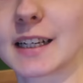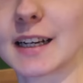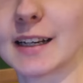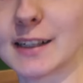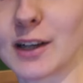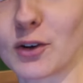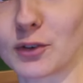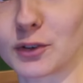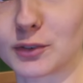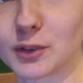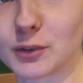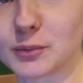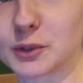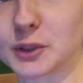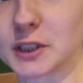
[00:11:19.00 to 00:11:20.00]
kleine
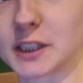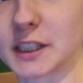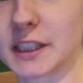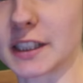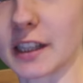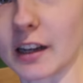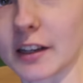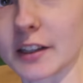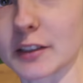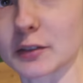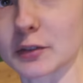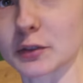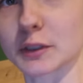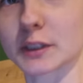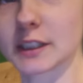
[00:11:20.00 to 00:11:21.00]
Auflaufform wird nicht reichen
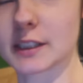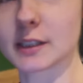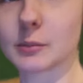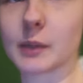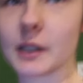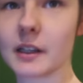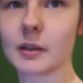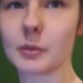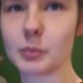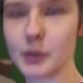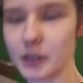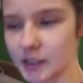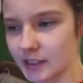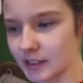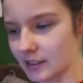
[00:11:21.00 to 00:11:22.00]
für diese Menge an
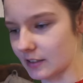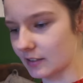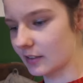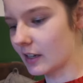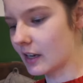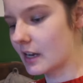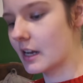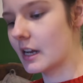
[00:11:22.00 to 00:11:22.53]
Pilzen.